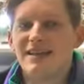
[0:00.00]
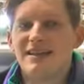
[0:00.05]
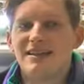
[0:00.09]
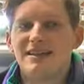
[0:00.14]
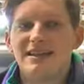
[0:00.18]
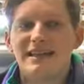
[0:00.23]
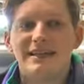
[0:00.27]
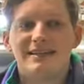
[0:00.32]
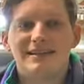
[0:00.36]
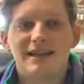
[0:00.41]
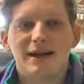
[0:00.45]

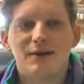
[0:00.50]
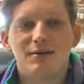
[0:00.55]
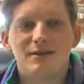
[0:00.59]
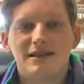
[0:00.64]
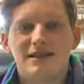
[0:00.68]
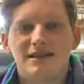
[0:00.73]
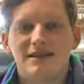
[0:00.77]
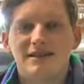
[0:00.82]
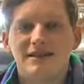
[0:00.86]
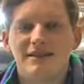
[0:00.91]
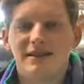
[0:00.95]
Nee, ich glaube,
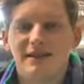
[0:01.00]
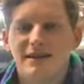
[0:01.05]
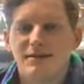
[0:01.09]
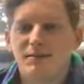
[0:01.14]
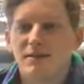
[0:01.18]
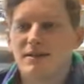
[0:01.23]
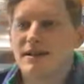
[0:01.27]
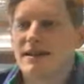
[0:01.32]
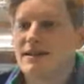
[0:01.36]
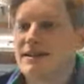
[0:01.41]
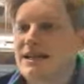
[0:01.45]

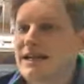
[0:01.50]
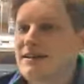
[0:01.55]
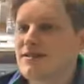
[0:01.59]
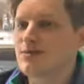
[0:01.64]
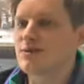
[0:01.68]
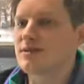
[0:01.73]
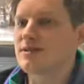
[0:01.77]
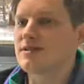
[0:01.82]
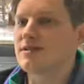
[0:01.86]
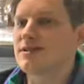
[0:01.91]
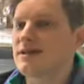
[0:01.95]
ein
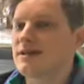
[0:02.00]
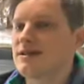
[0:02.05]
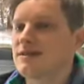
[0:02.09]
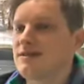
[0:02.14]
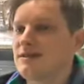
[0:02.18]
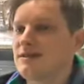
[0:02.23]
ganz gutes äh,